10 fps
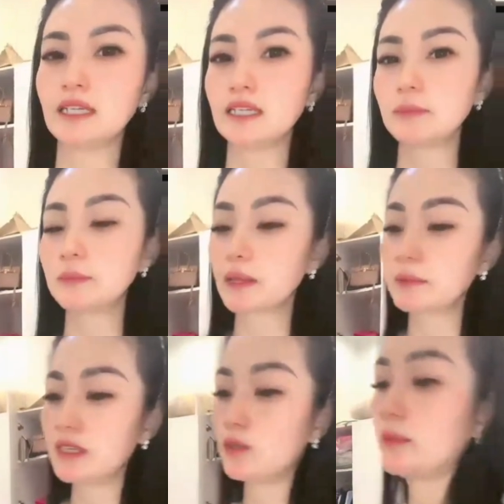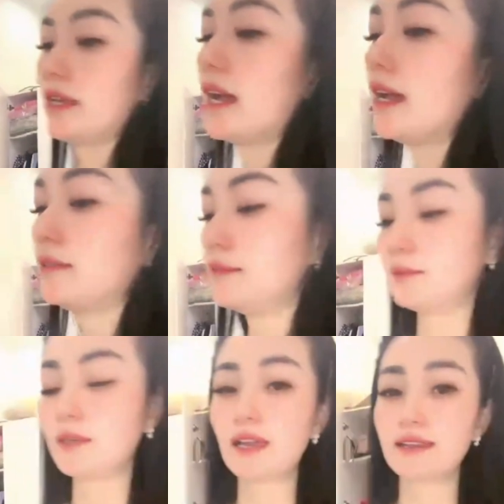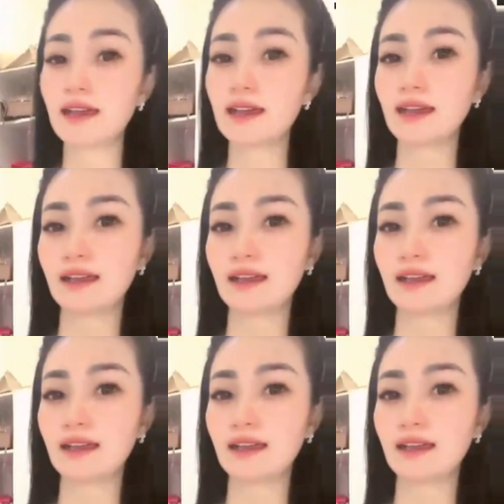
ini premium ya udah ada